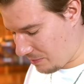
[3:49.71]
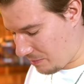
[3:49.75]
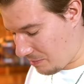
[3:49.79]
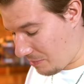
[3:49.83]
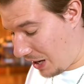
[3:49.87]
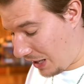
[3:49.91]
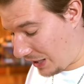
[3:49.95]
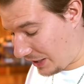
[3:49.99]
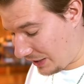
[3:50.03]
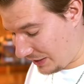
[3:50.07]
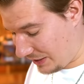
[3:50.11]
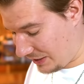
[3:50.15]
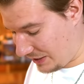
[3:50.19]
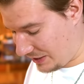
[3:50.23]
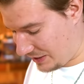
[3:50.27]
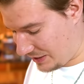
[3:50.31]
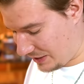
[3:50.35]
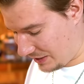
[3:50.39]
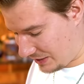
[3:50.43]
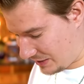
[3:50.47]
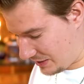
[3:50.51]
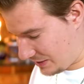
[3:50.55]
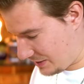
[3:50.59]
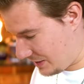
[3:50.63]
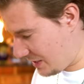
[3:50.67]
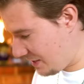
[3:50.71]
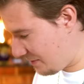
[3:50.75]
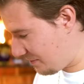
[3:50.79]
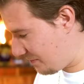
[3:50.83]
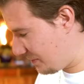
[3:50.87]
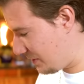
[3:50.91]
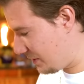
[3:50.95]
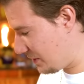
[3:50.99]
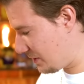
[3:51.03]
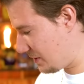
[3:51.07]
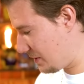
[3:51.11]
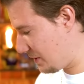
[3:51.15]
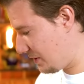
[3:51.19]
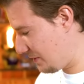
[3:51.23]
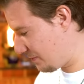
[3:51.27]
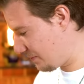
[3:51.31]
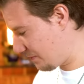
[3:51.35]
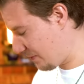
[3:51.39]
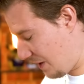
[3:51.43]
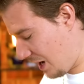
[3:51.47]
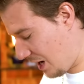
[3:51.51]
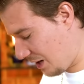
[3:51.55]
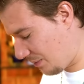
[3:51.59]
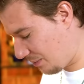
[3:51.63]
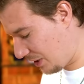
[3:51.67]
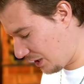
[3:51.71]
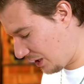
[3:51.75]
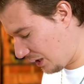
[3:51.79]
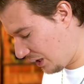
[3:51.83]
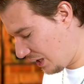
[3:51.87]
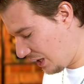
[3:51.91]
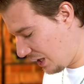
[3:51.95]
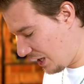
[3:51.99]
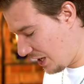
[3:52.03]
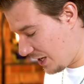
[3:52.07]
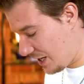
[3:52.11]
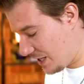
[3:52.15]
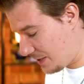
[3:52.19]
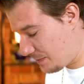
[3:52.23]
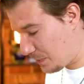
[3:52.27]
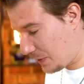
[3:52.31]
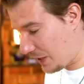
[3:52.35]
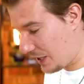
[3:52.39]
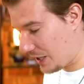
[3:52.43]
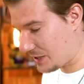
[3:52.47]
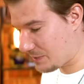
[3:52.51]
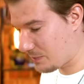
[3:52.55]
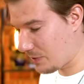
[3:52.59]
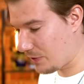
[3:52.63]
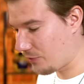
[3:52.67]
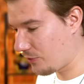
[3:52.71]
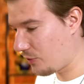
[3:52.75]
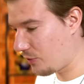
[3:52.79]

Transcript: mache ich das definitiv. Aber ich bin erstmal